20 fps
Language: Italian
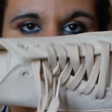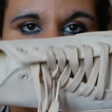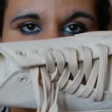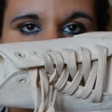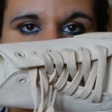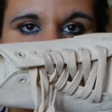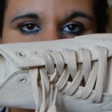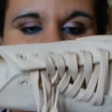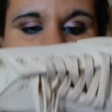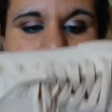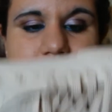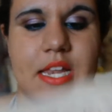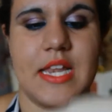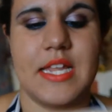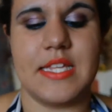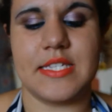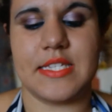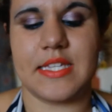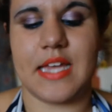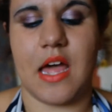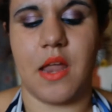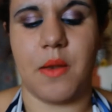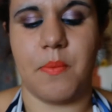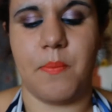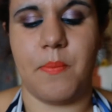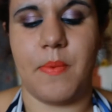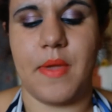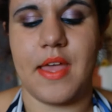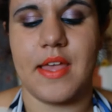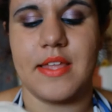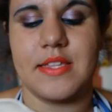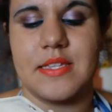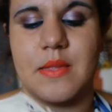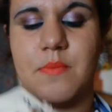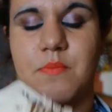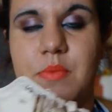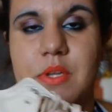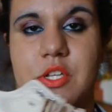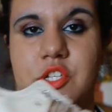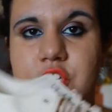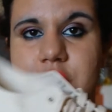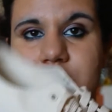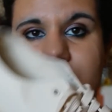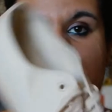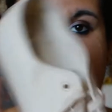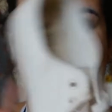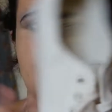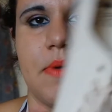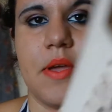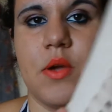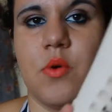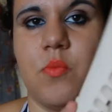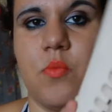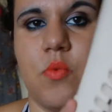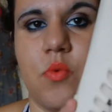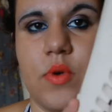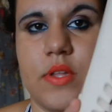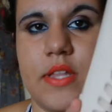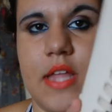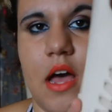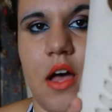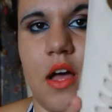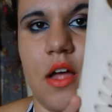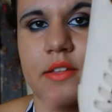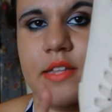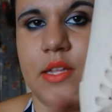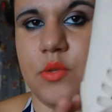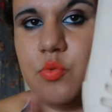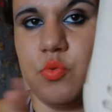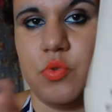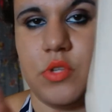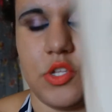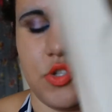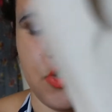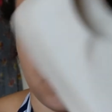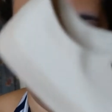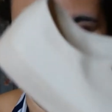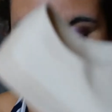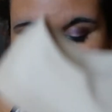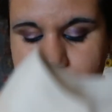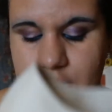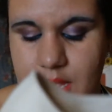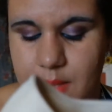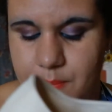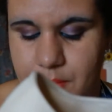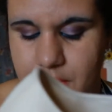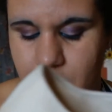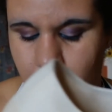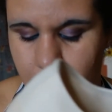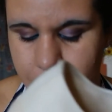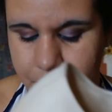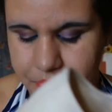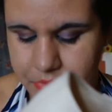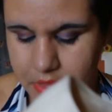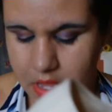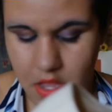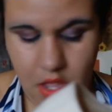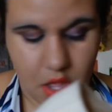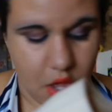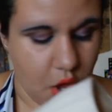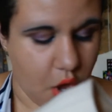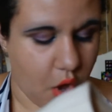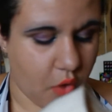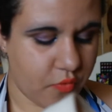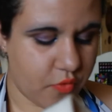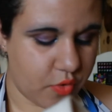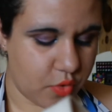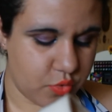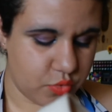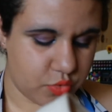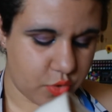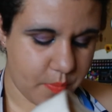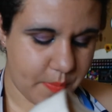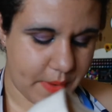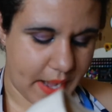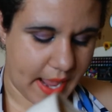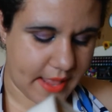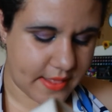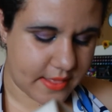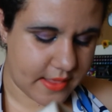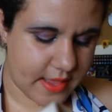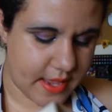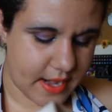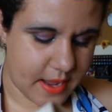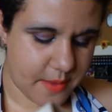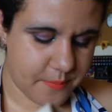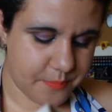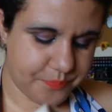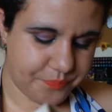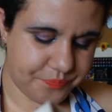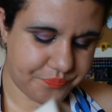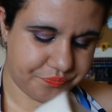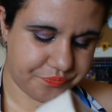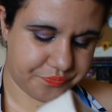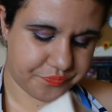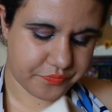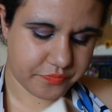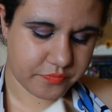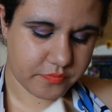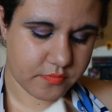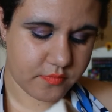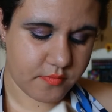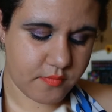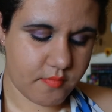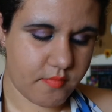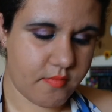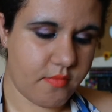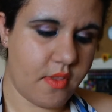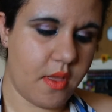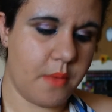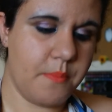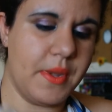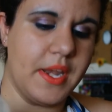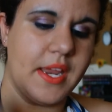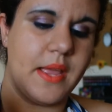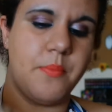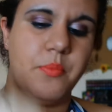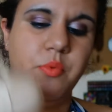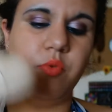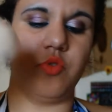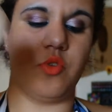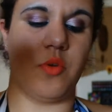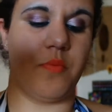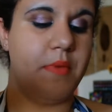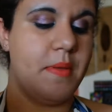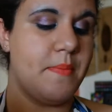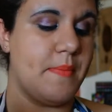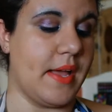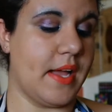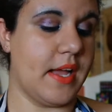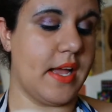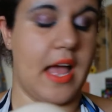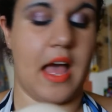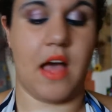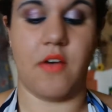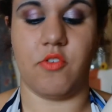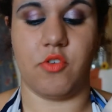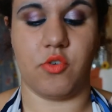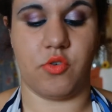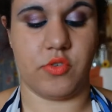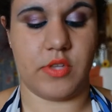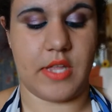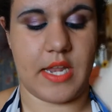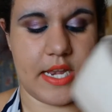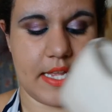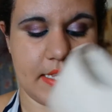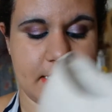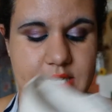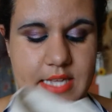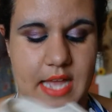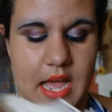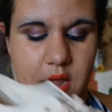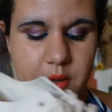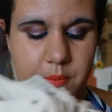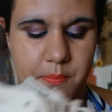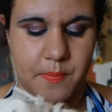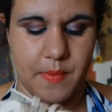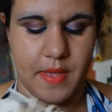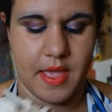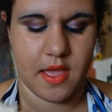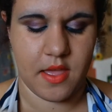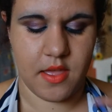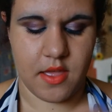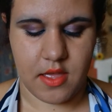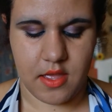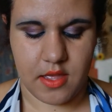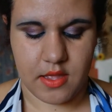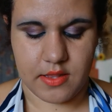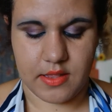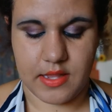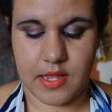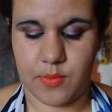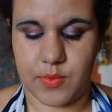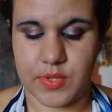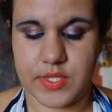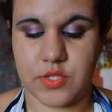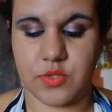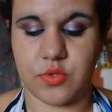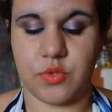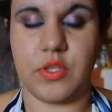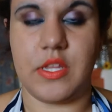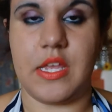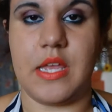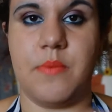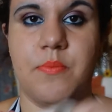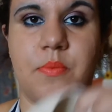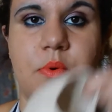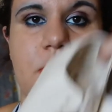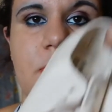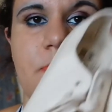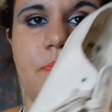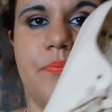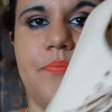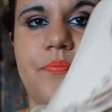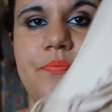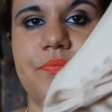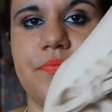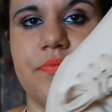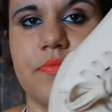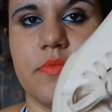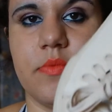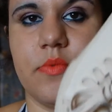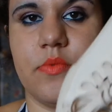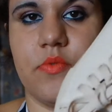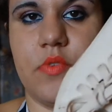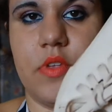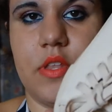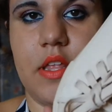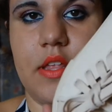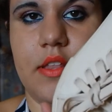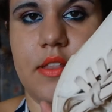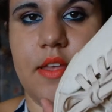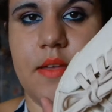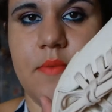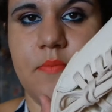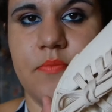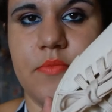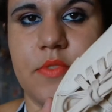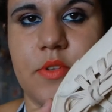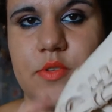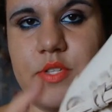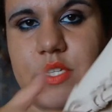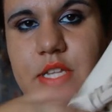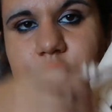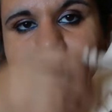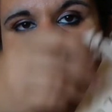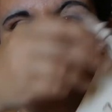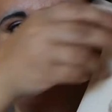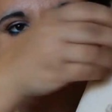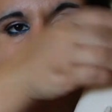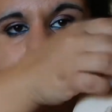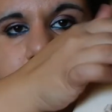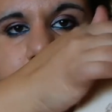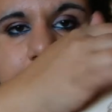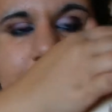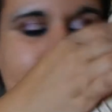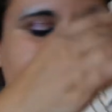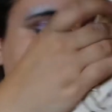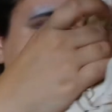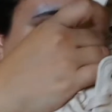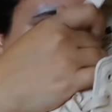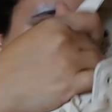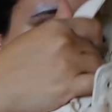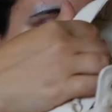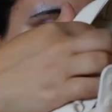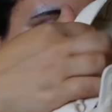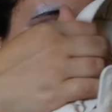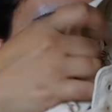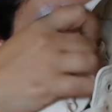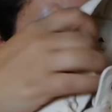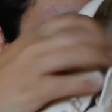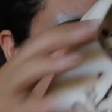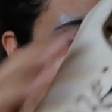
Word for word: sono delle scarpe semplicissime comunque da, da tutti i giorni che però ho voluto prendere perché appunto mi mancavano delle scarpe di questo tipo vedete queste le ho già provate si vede